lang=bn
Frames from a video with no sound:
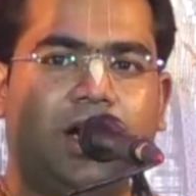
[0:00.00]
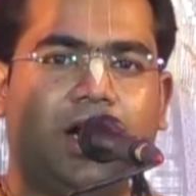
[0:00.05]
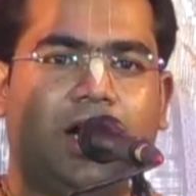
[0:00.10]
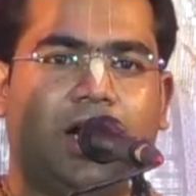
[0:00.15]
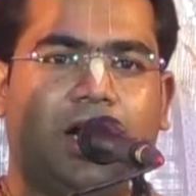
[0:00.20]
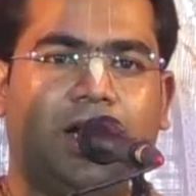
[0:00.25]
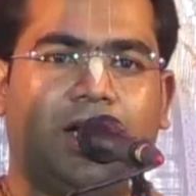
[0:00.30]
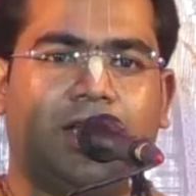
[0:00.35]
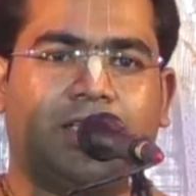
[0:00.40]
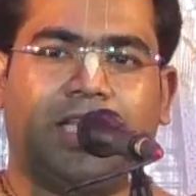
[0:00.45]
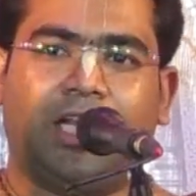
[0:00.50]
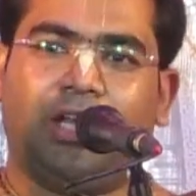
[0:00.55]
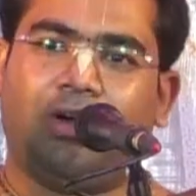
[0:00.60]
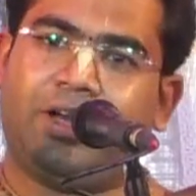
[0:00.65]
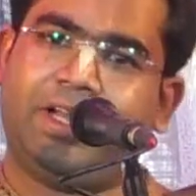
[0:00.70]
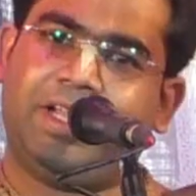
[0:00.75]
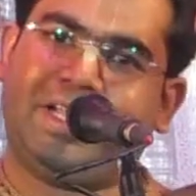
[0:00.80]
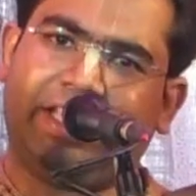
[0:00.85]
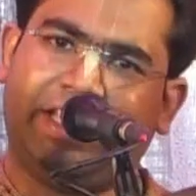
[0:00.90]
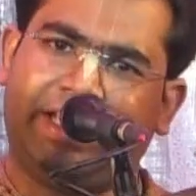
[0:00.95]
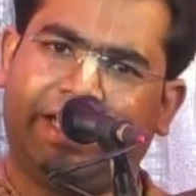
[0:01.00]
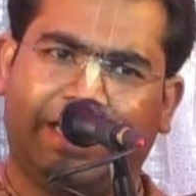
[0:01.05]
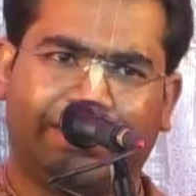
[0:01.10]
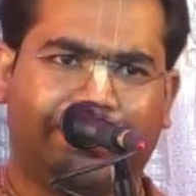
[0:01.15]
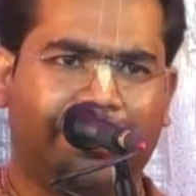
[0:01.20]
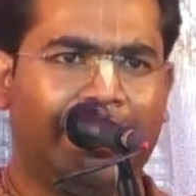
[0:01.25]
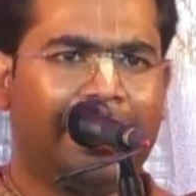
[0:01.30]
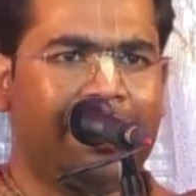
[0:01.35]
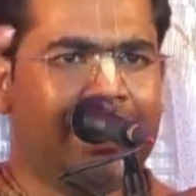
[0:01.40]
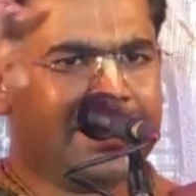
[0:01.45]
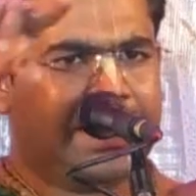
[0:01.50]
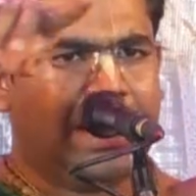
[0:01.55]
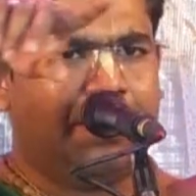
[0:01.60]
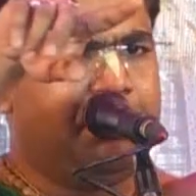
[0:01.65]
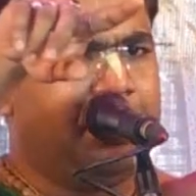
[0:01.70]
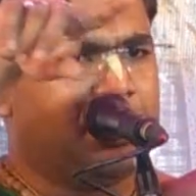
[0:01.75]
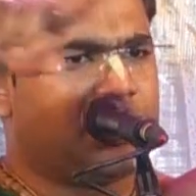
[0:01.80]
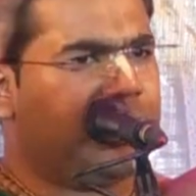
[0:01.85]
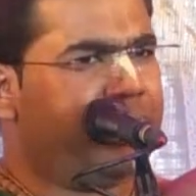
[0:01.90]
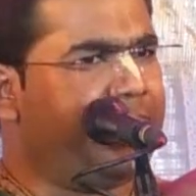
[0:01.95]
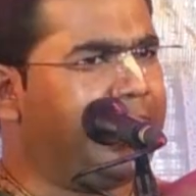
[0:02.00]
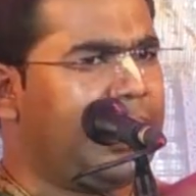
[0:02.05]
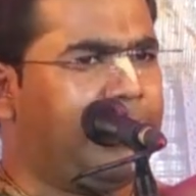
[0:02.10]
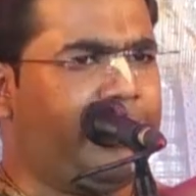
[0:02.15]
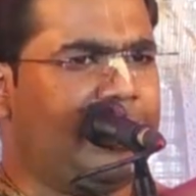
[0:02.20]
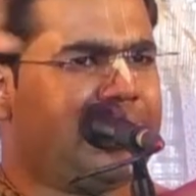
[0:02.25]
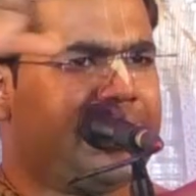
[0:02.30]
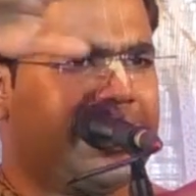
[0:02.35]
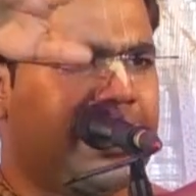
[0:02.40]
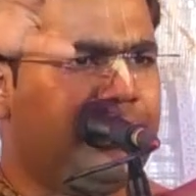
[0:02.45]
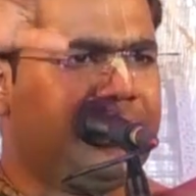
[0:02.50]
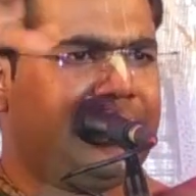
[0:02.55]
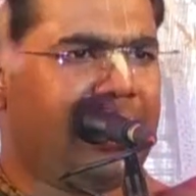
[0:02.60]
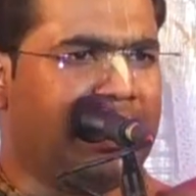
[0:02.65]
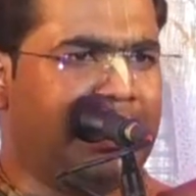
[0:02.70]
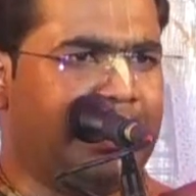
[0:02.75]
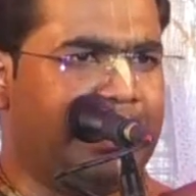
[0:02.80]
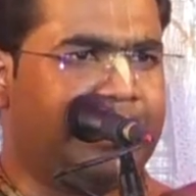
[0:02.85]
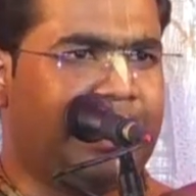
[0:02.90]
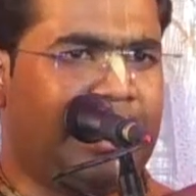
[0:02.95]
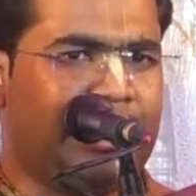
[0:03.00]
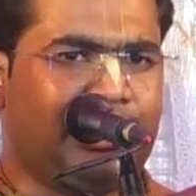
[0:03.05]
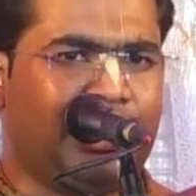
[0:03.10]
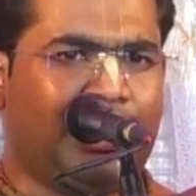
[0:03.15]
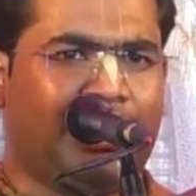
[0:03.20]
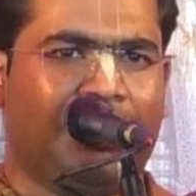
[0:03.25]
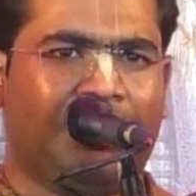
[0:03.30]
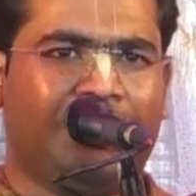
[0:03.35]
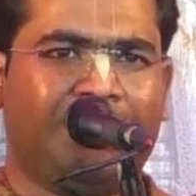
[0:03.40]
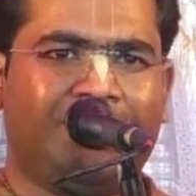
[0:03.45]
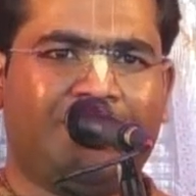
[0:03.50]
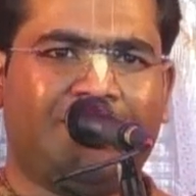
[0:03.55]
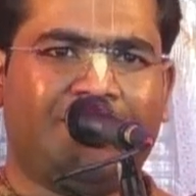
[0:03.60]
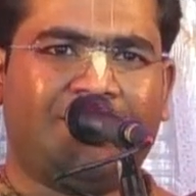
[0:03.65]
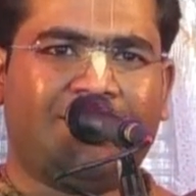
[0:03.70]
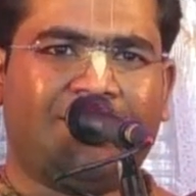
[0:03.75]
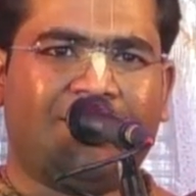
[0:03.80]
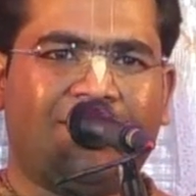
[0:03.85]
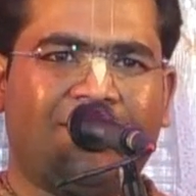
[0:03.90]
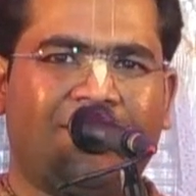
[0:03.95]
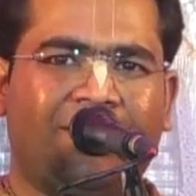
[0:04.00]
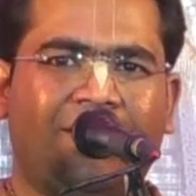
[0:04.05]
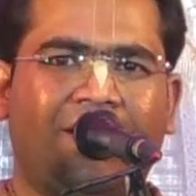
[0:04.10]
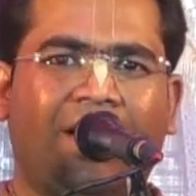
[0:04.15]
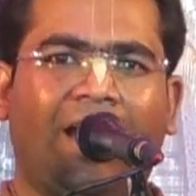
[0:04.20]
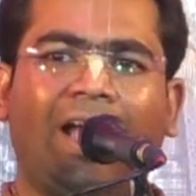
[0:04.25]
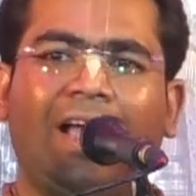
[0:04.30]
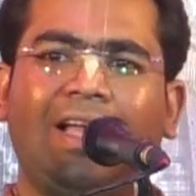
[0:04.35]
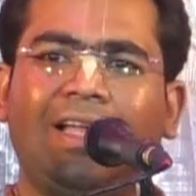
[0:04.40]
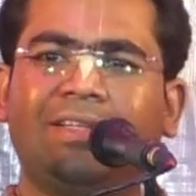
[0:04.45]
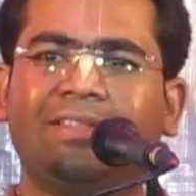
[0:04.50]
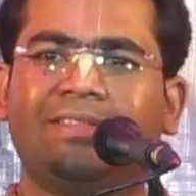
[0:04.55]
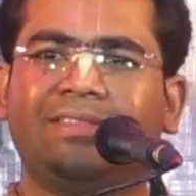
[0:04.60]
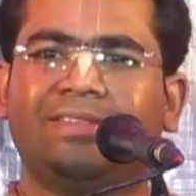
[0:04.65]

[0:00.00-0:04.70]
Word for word: আহা তাহলে অনেকেই গেছে তাহলে পিছন দিকে বেশি কেউ যাননি তাই তো হ্যাঁ